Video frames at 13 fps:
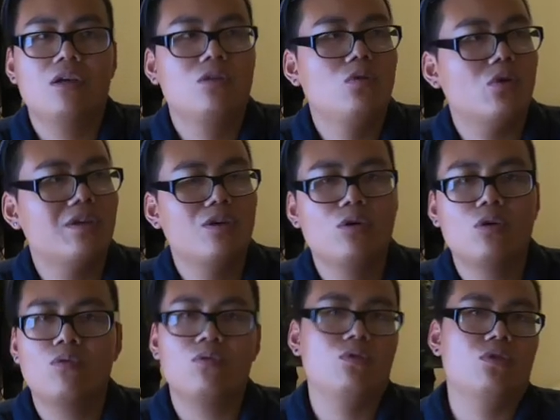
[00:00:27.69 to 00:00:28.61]
noch hier
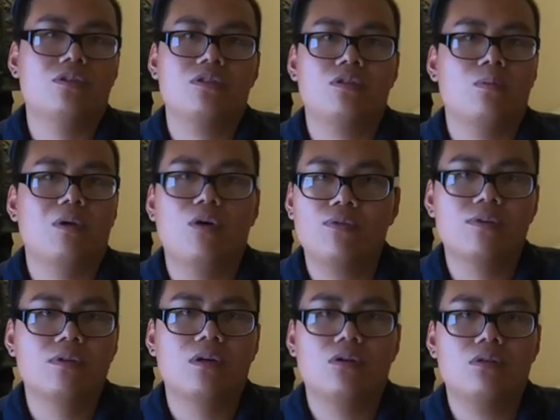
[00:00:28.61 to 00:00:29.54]
irgendwo ein neuer Stop
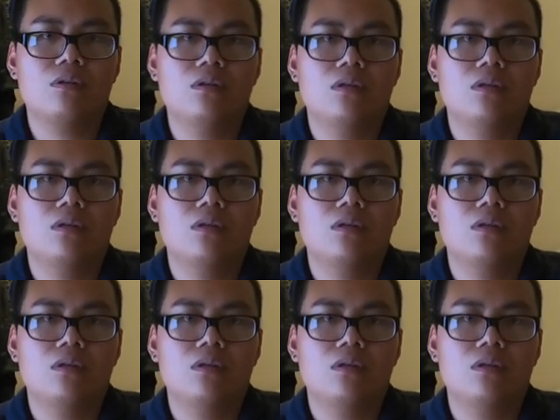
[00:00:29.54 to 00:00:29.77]
aufgetaucht.